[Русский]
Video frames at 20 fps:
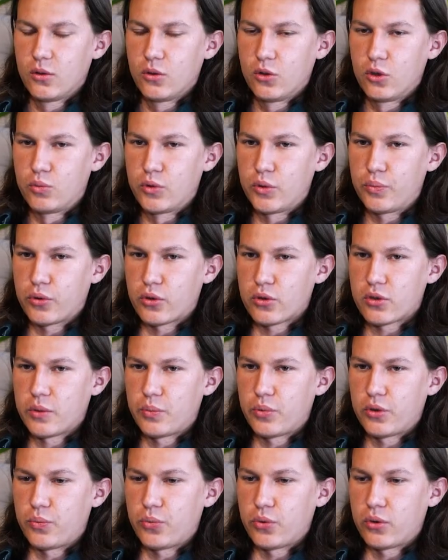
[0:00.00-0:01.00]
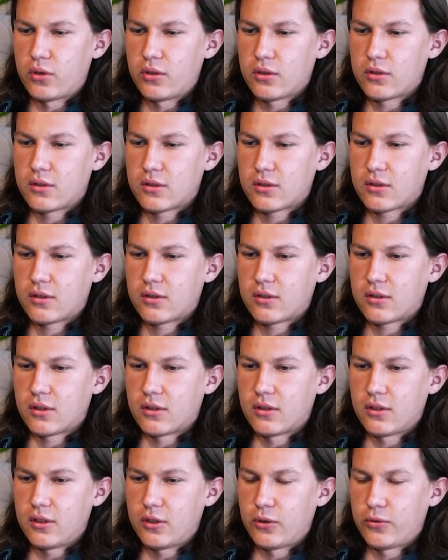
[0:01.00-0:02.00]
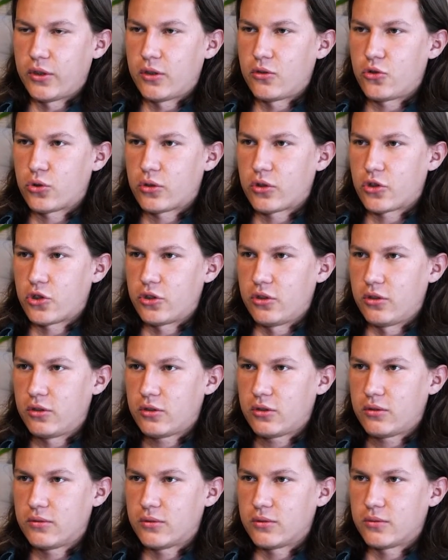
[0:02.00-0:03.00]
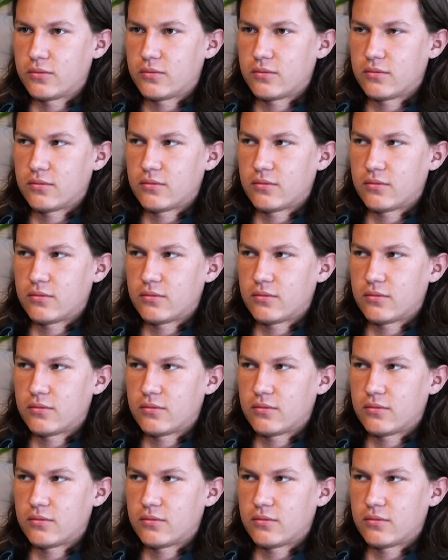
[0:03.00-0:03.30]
Ну, мы просто приперлись к Андрею Евгеньевичу Крашенинникову,